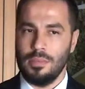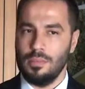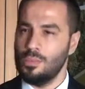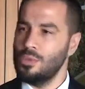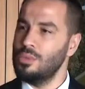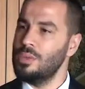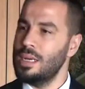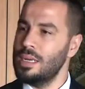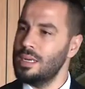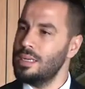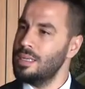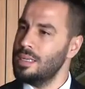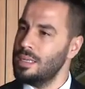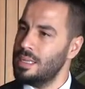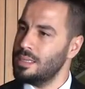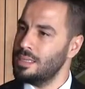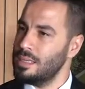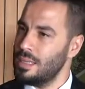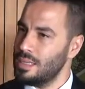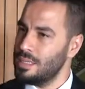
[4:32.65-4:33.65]

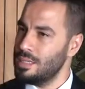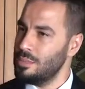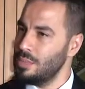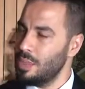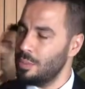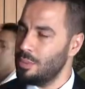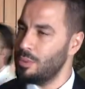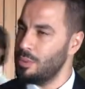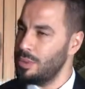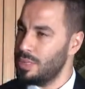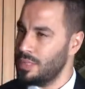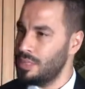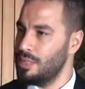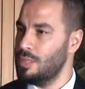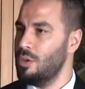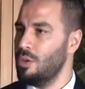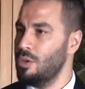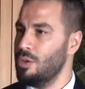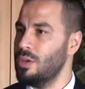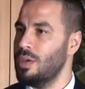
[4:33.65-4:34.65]
bunlarla tanıtım
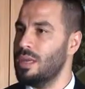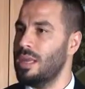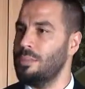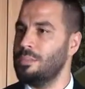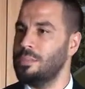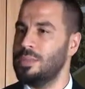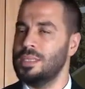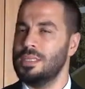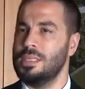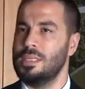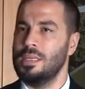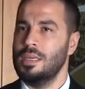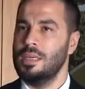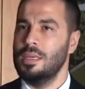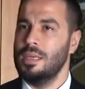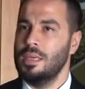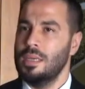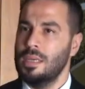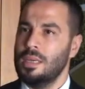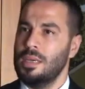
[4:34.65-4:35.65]
yapılmasını öngören bir
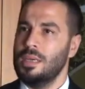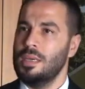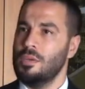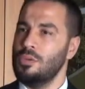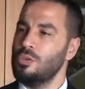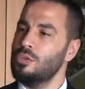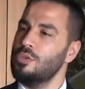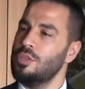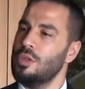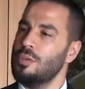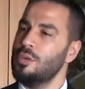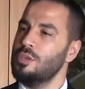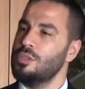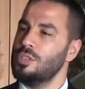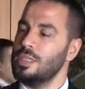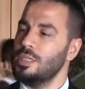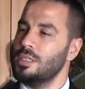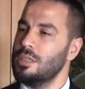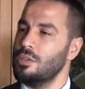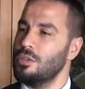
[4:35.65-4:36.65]
e, uygulama
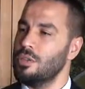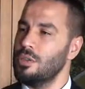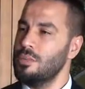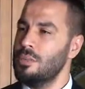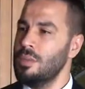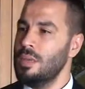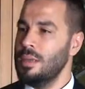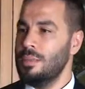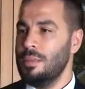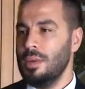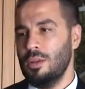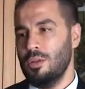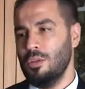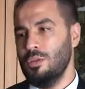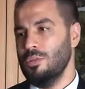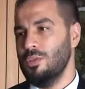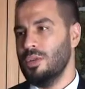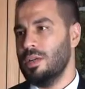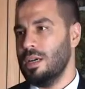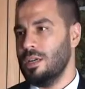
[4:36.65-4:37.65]
olacak sanıyorum. Ben
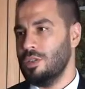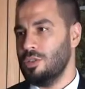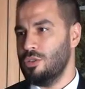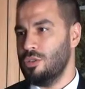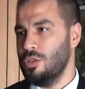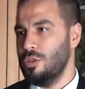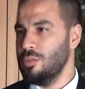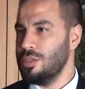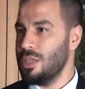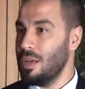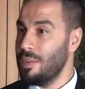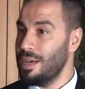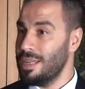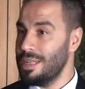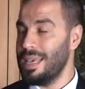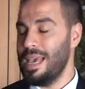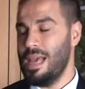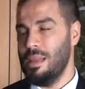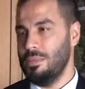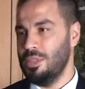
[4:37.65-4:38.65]
olumlu karşılıyorum. Zamanı
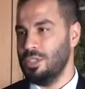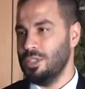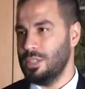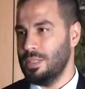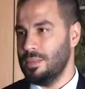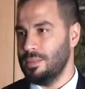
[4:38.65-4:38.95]
gelmişti.